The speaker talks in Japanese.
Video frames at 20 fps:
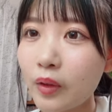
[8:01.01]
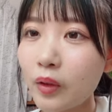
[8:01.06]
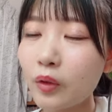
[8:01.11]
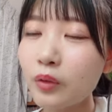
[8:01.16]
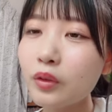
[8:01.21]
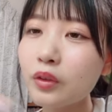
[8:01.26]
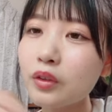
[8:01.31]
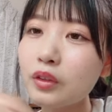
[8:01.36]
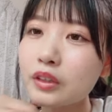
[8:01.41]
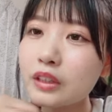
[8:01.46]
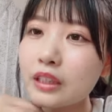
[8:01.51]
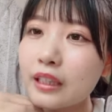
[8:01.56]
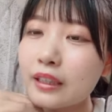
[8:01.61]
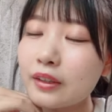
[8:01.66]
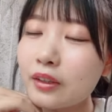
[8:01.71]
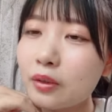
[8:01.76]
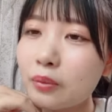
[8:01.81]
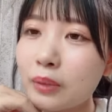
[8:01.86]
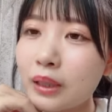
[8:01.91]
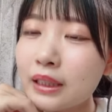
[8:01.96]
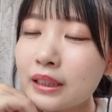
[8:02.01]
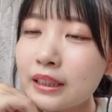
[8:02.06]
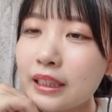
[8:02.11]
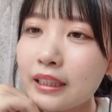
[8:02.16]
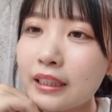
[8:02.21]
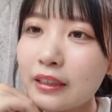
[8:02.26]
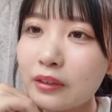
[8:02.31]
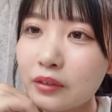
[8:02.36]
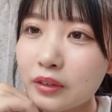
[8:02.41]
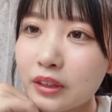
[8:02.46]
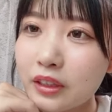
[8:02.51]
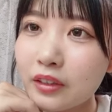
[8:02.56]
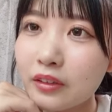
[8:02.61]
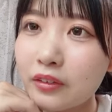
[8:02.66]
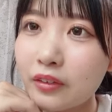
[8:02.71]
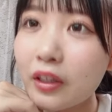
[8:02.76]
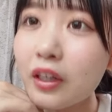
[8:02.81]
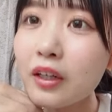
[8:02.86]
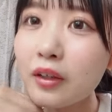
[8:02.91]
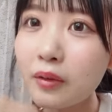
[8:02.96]
ほののさんとの漫才楽しかっ
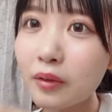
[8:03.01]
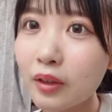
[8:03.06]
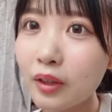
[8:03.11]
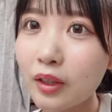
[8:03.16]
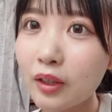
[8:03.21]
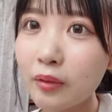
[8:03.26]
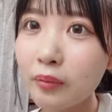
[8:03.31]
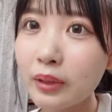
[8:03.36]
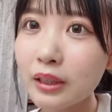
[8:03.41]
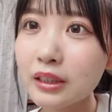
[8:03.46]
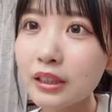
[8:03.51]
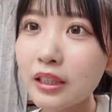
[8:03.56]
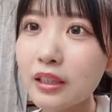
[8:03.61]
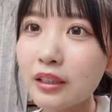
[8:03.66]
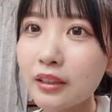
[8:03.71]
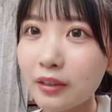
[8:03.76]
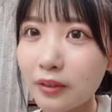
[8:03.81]
たあれあれ漫才だっ